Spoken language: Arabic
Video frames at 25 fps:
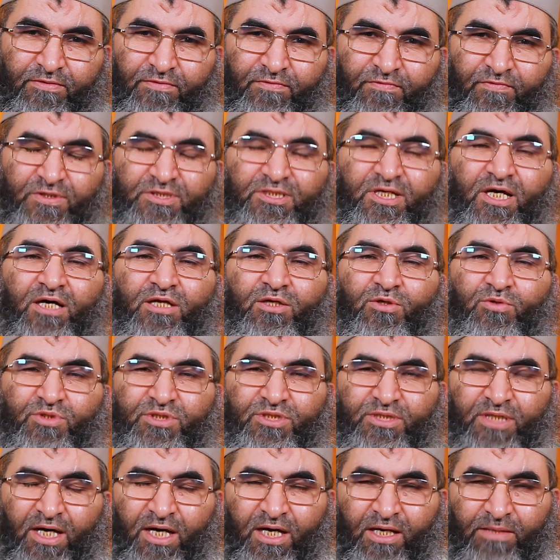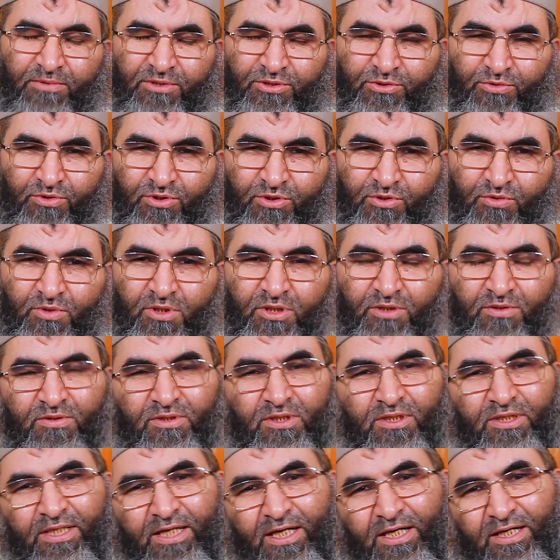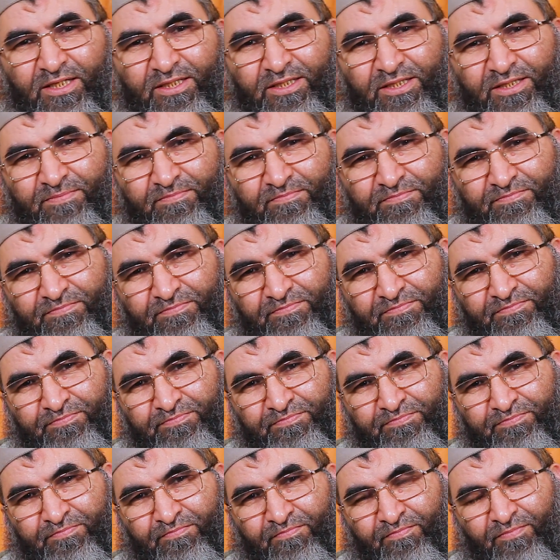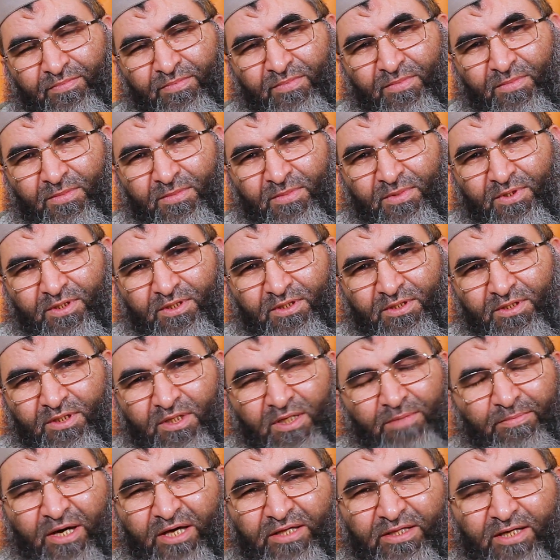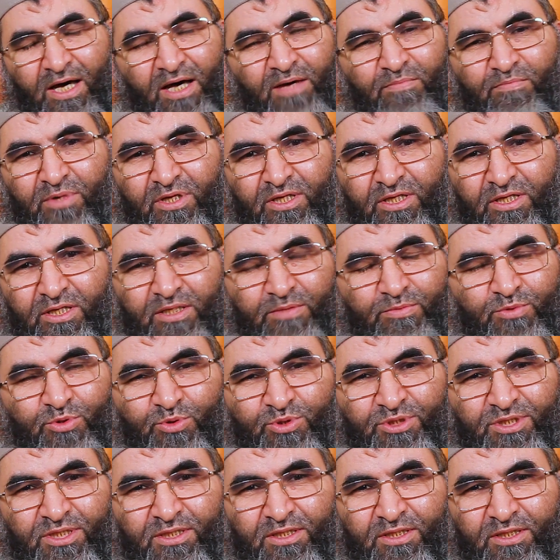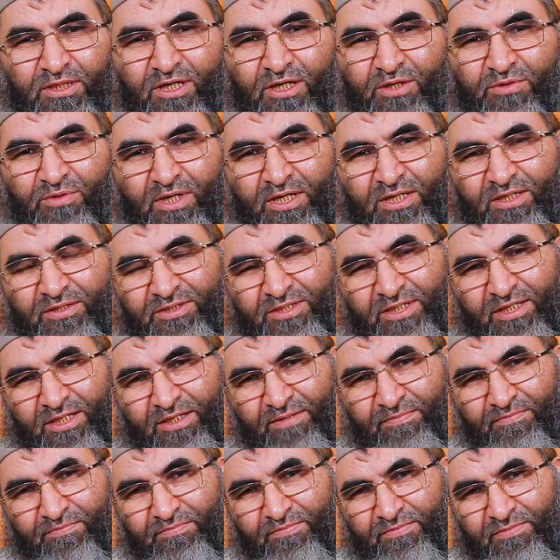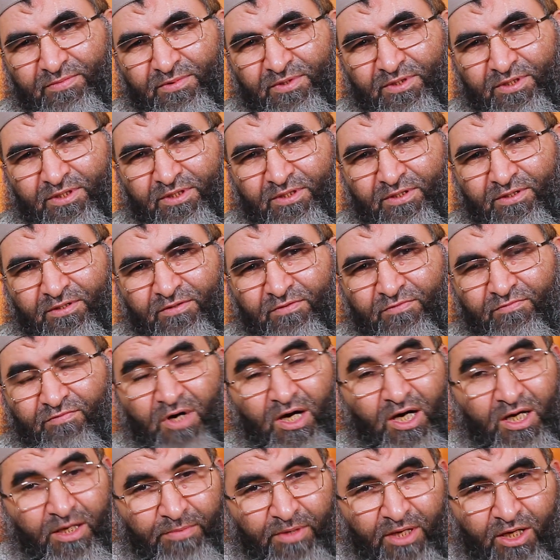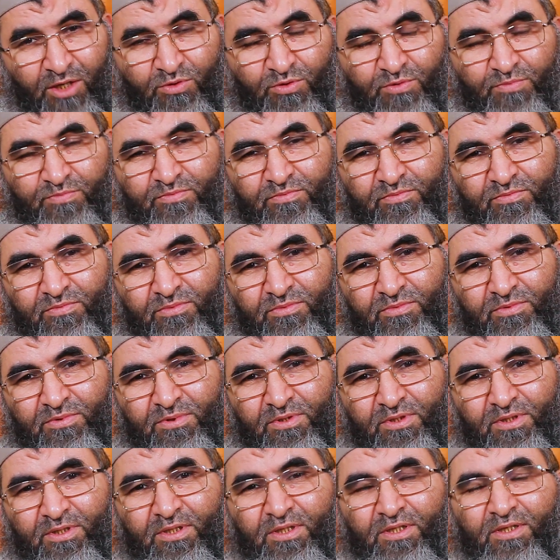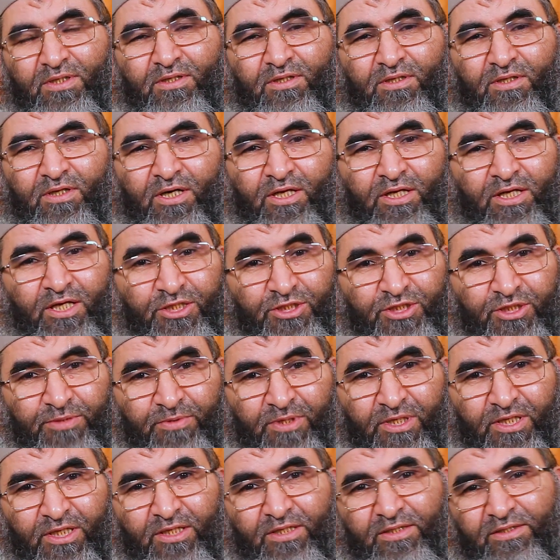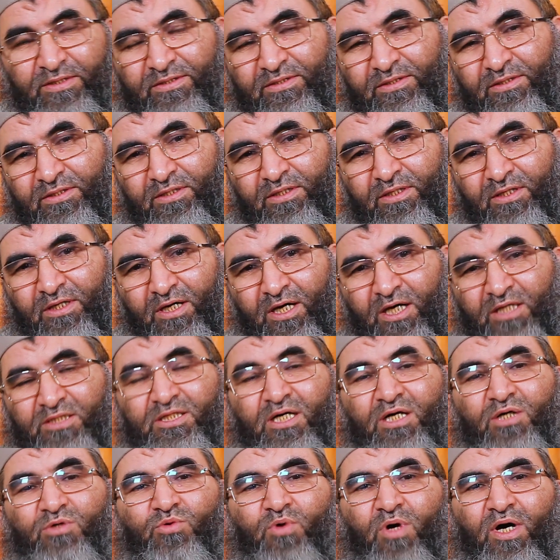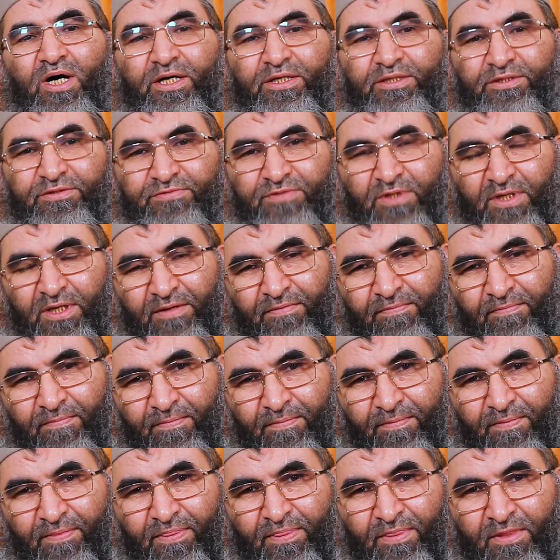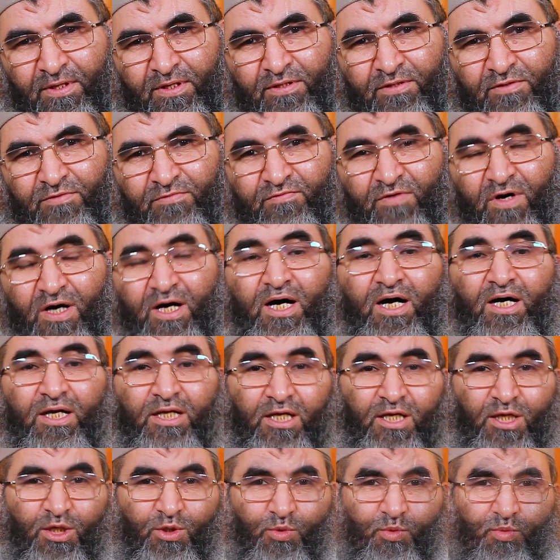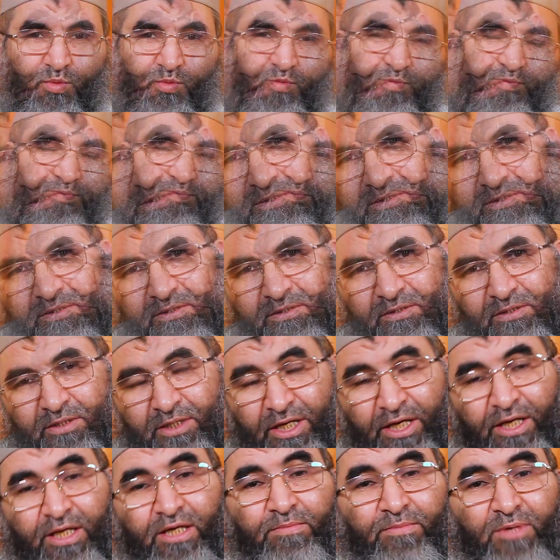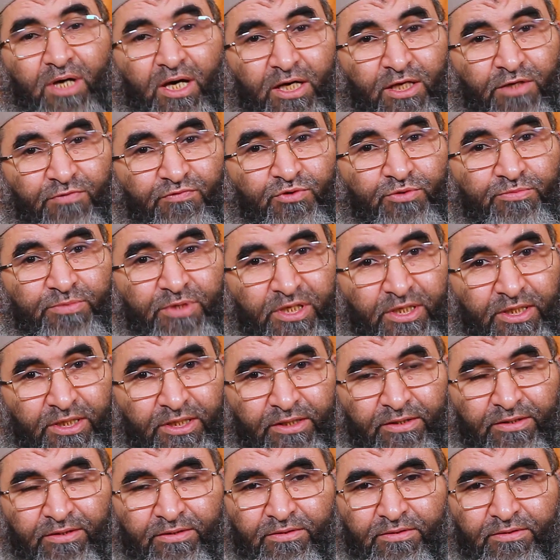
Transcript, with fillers: فسأله الصحابة رضوان الله عليهم لماذا أمن النبي صلى الله عليه وسلم فأخبرهم أن جبريل أتاه آنفا فقال له رغم أنف امرئ